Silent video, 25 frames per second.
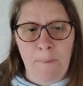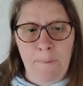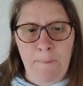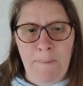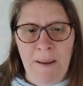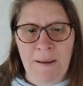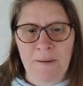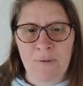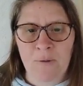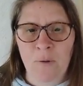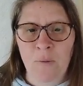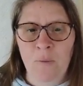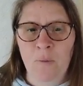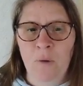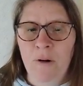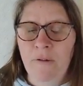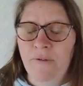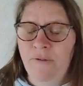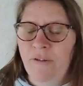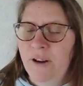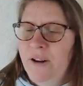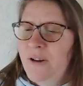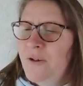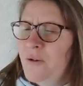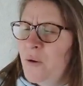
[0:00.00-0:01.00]
Parce que moi, le
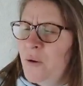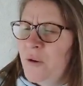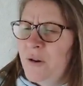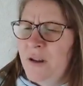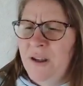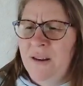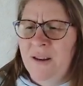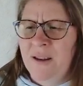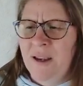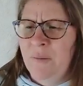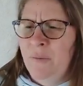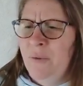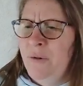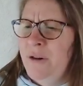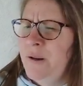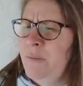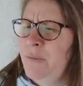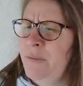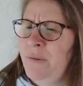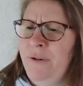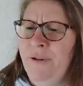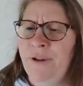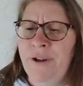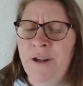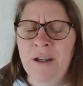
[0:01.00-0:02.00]
fait côté très
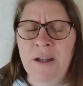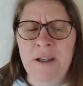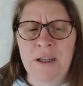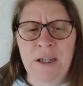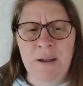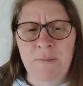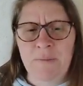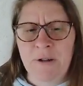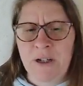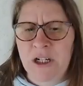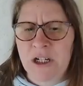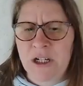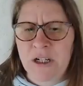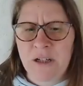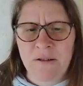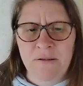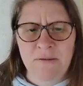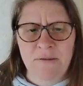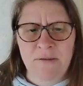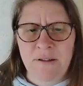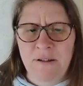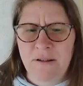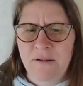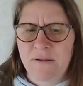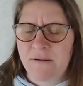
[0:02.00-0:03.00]
bodybuilding, très machin,
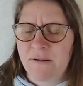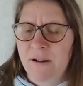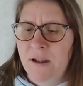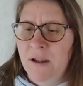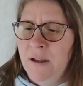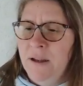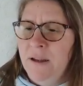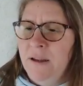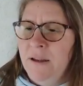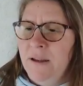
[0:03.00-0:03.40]
ceci, cela,